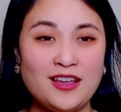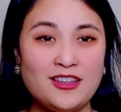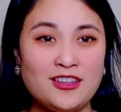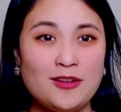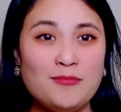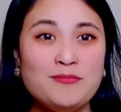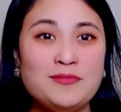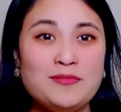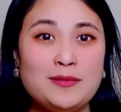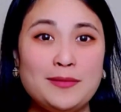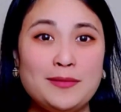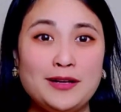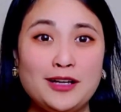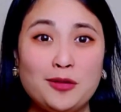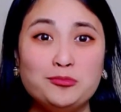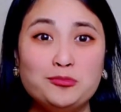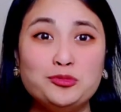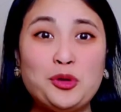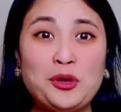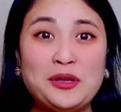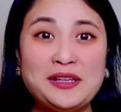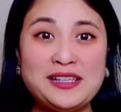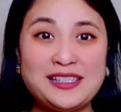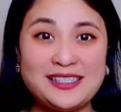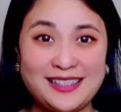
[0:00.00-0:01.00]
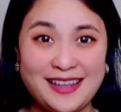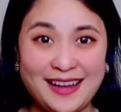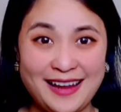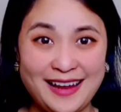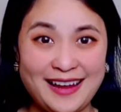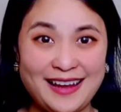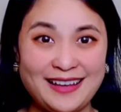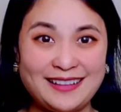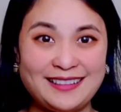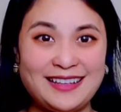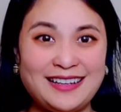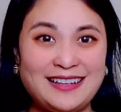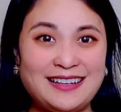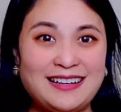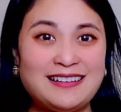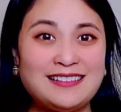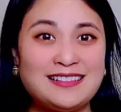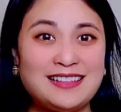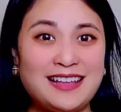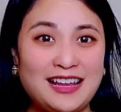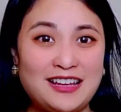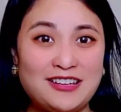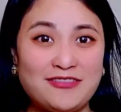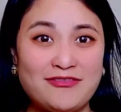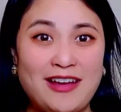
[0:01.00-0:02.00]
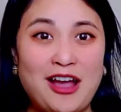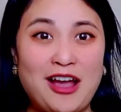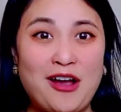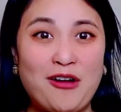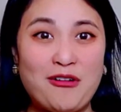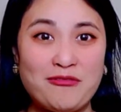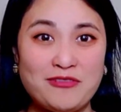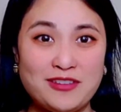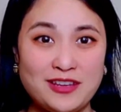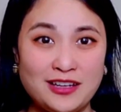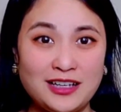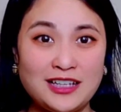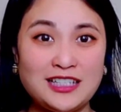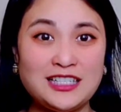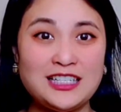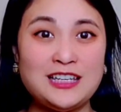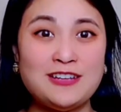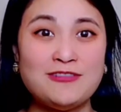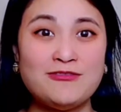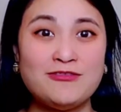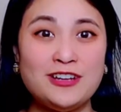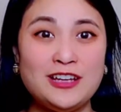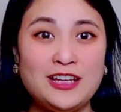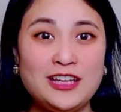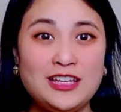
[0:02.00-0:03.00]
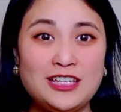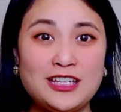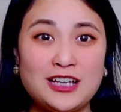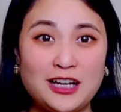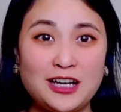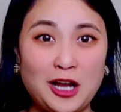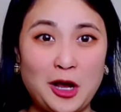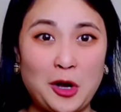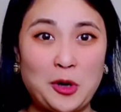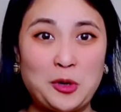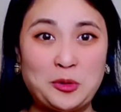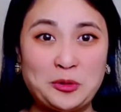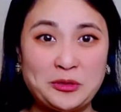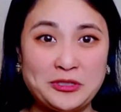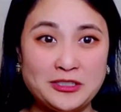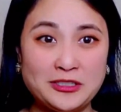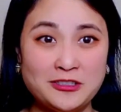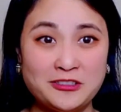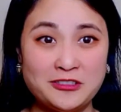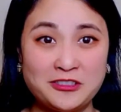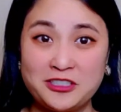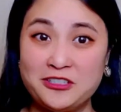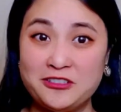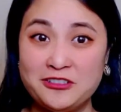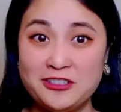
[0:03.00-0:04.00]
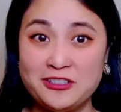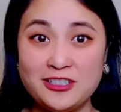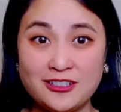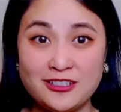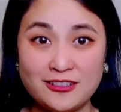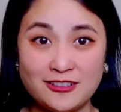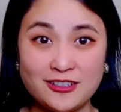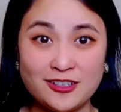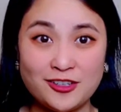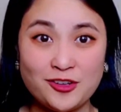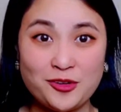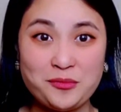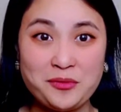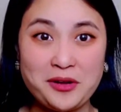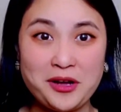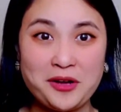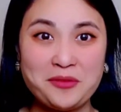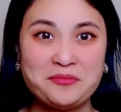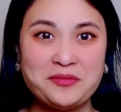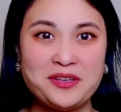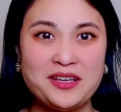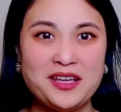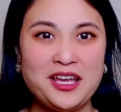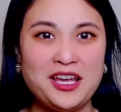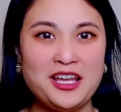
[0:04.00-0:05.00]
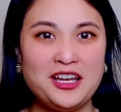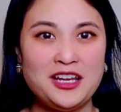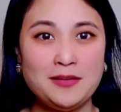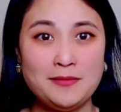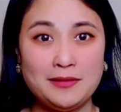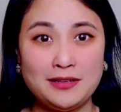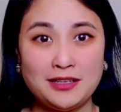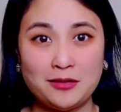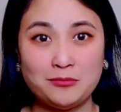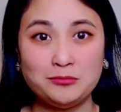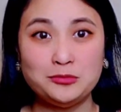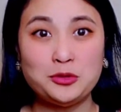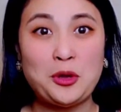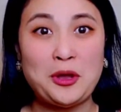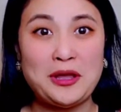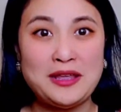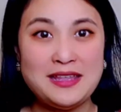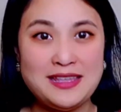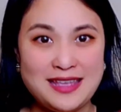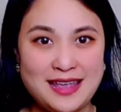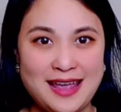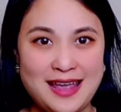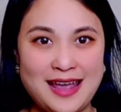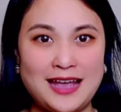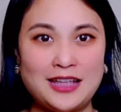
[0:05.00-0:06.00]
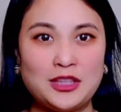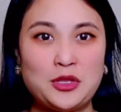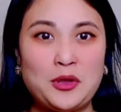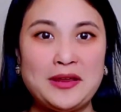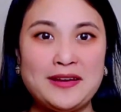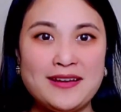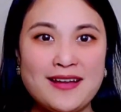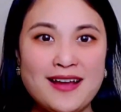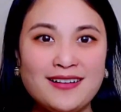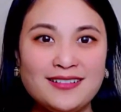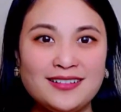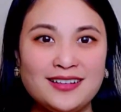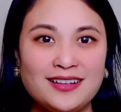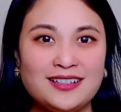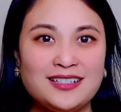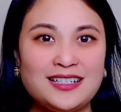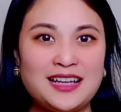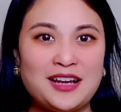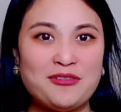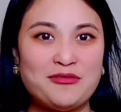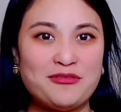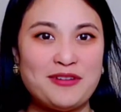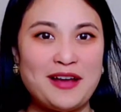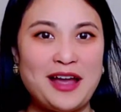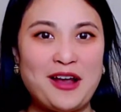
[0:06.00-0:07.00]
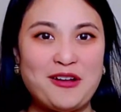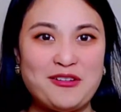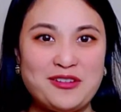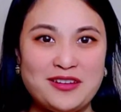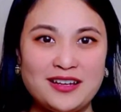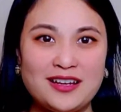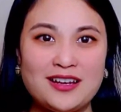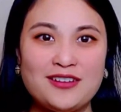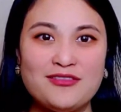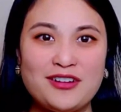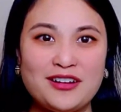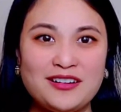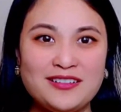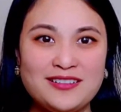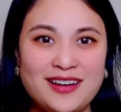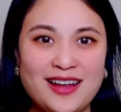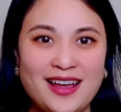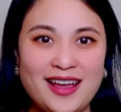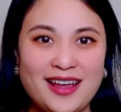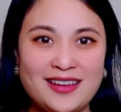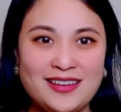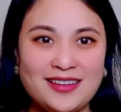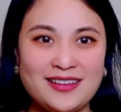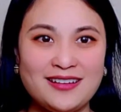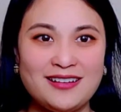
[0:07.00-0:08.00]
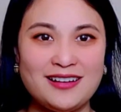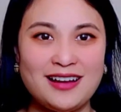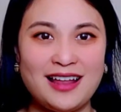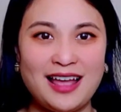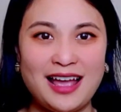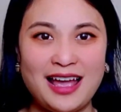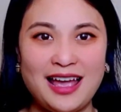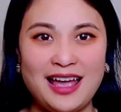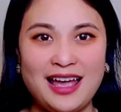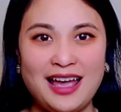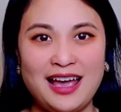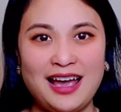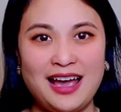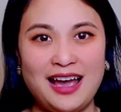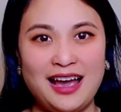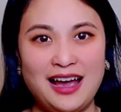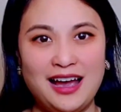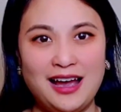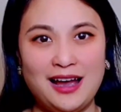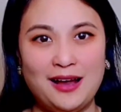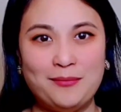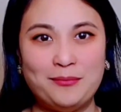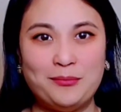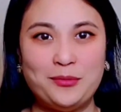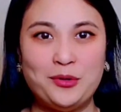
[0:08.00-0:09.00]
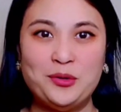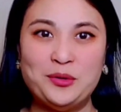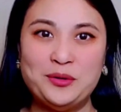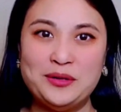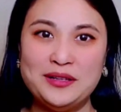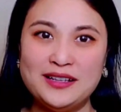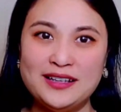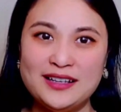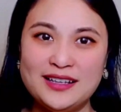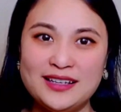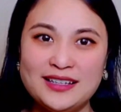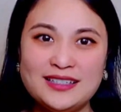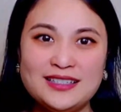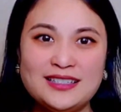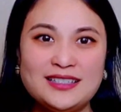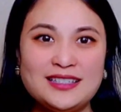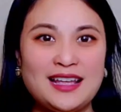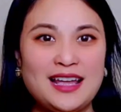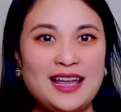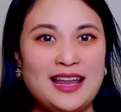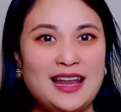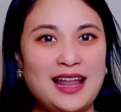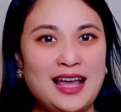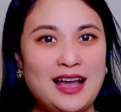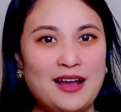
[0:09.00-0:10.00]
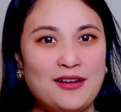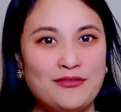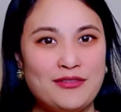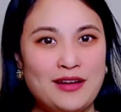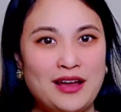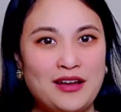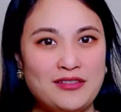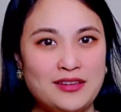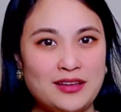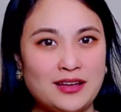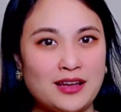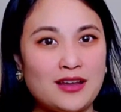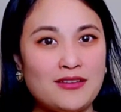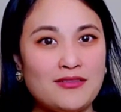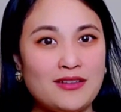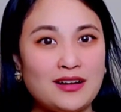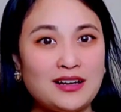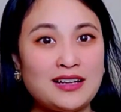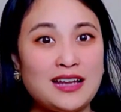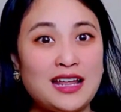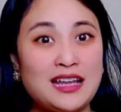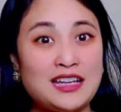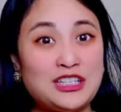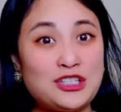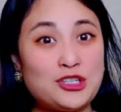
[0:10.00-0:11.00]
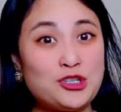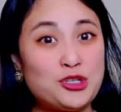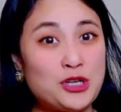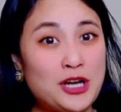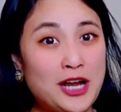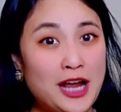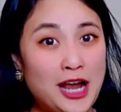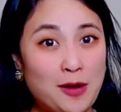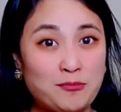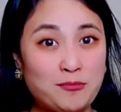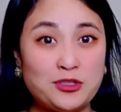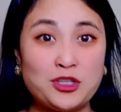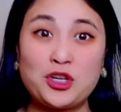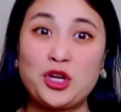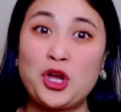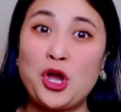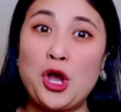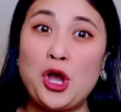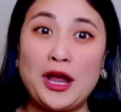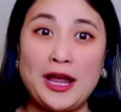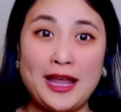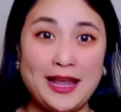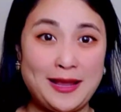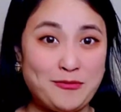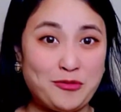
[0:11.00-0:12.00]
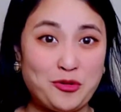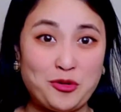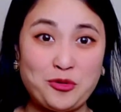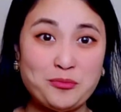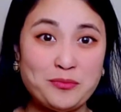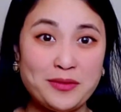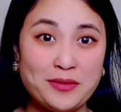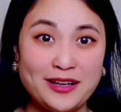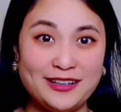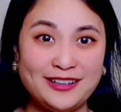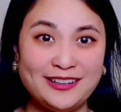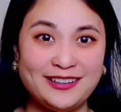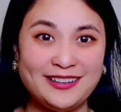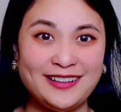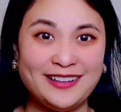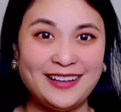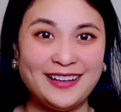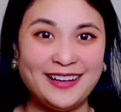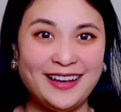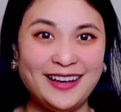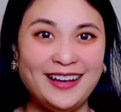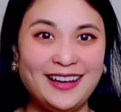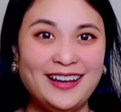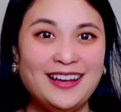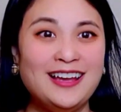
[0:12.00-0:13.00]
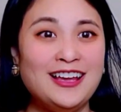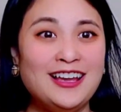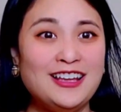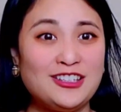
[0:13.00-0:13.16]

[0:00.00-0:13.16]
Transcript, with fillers: giống như mình đóng thuế xe thì nó sẽ vào những cái chi phí cho cầu đường sửa chữa đúng không nếu mình đóng thuế nhà thuế đất nó sẽ vào những cái vấn đề như là à, police hay là vào những cái vấn đề trường học cho con em của mình à,